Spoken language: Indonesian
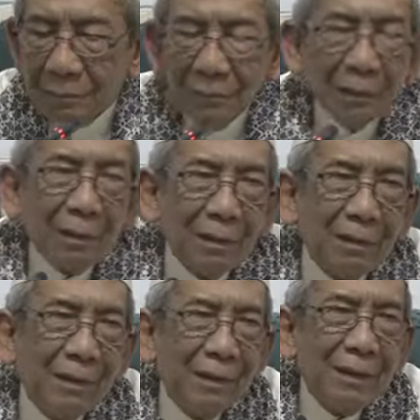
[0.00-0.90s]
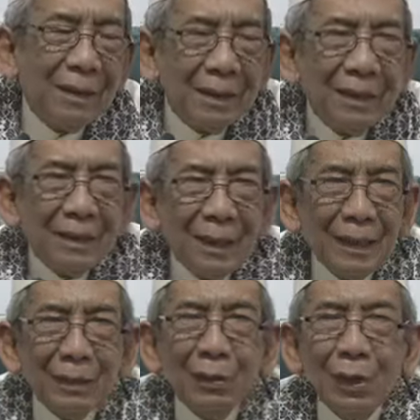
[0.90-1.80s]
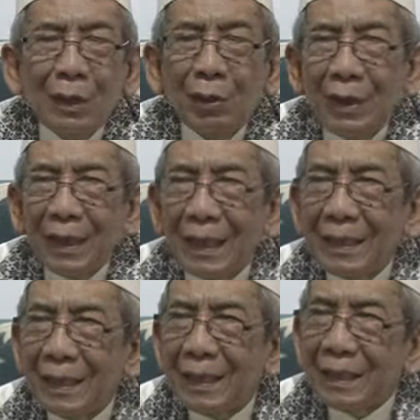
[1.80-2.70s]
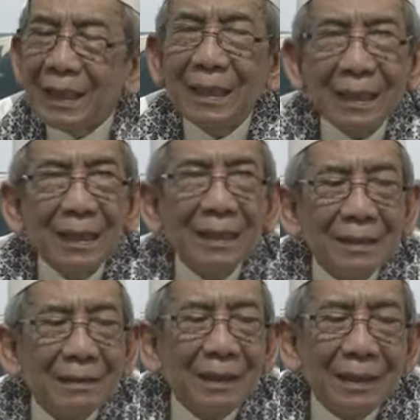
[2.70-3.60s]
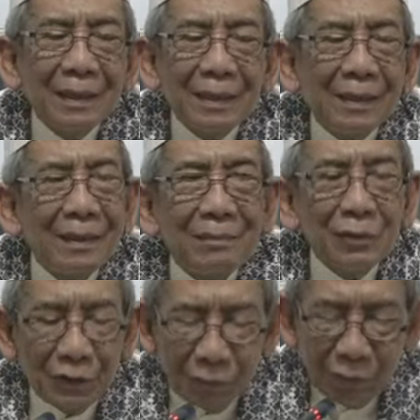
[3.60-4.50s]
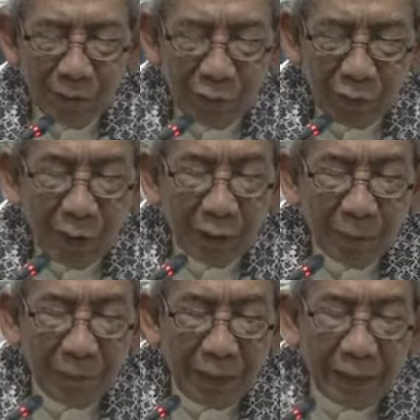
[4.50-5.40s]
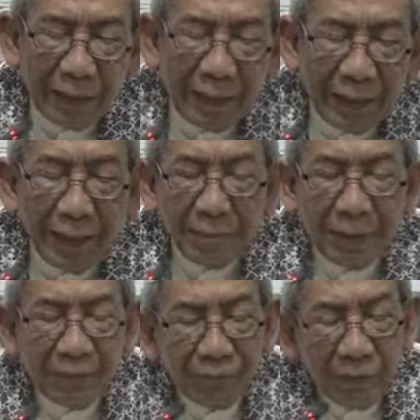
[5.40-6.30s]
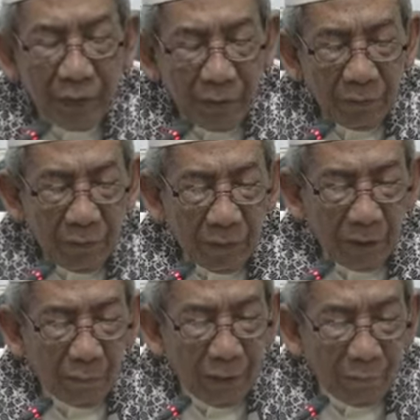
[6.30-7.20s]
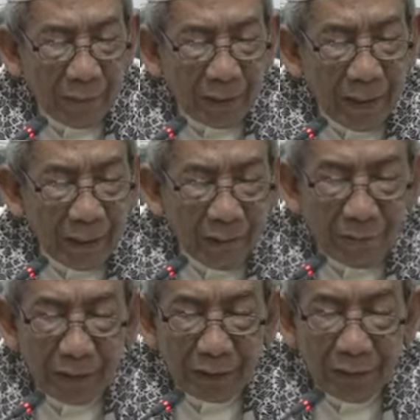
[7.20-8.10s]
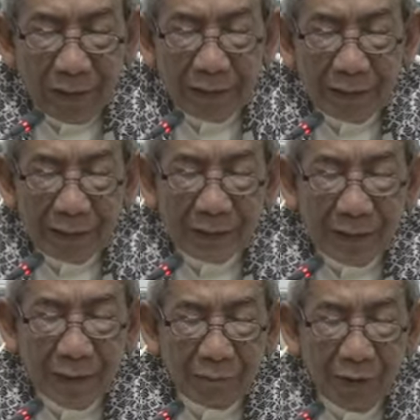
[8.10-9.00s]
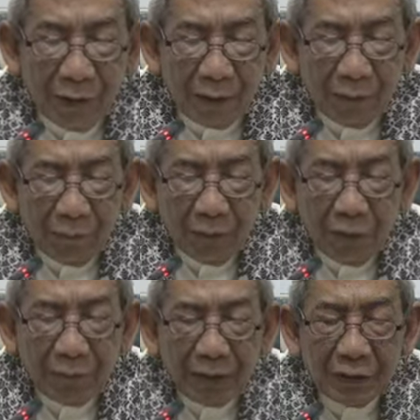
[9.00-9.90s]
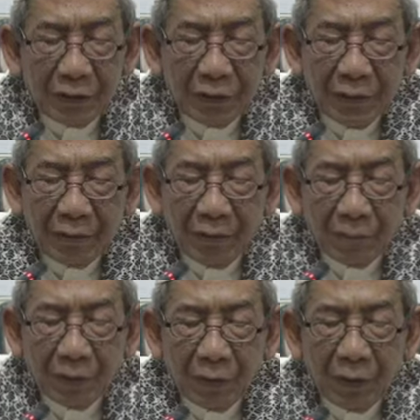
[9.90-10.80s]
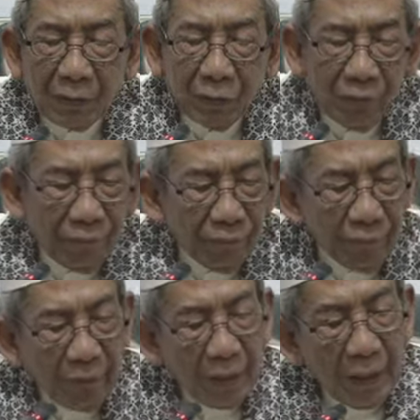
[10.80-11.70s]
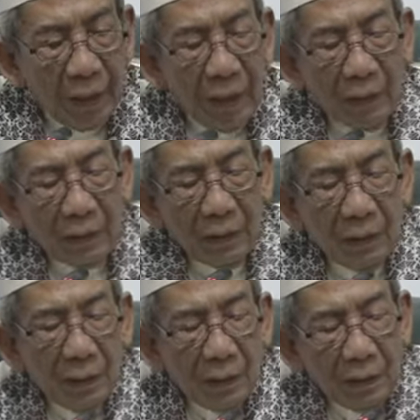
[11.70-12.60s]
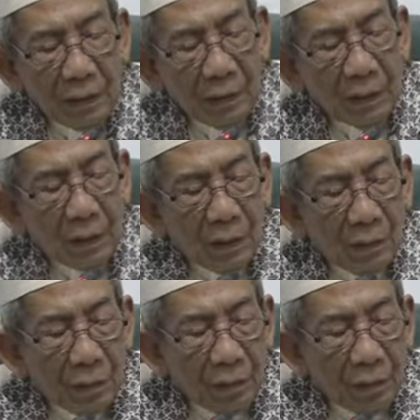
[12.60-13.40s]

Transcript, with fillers: wow lah ni ko oleh-oleh kaya ni kinggi. Wah, muka-muka Allah paling inayah. Amin. Wallahu muwaffiq eh, la aqwamit Assalamualaikum warahmatullahi wabarakatuh. Allah